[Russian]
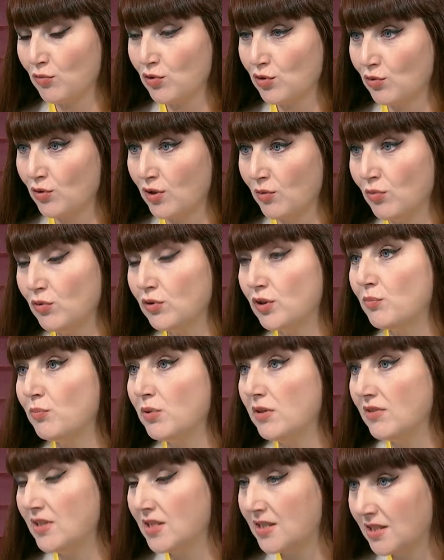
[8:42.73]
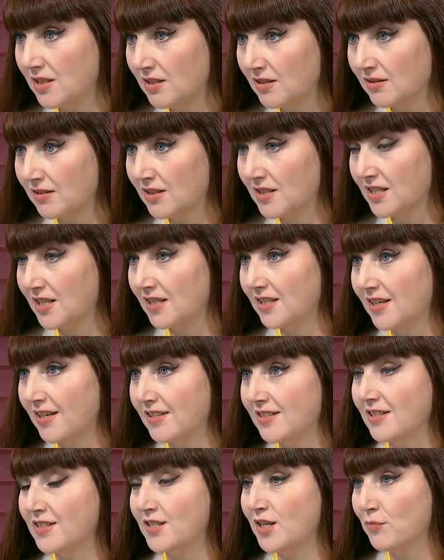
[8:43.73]
что ребенка привести на
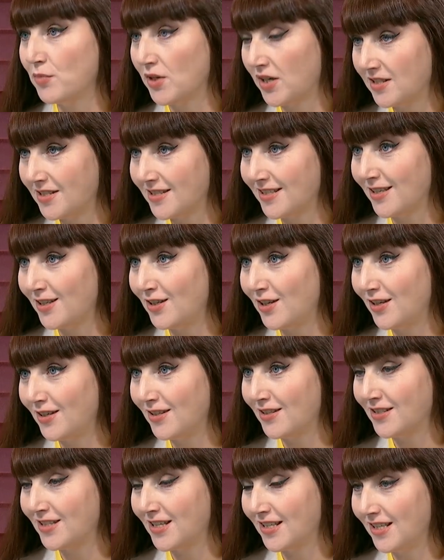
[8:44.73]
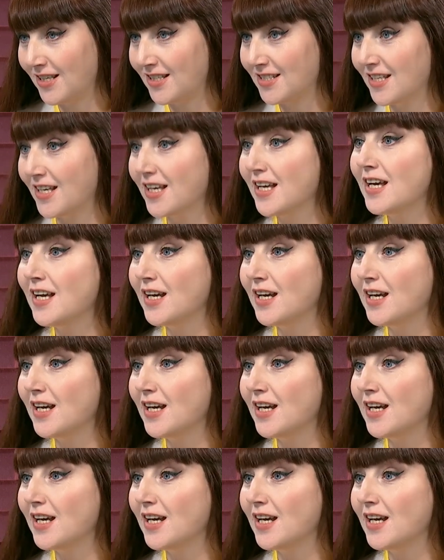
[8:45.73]
занятия, забрать с занятий,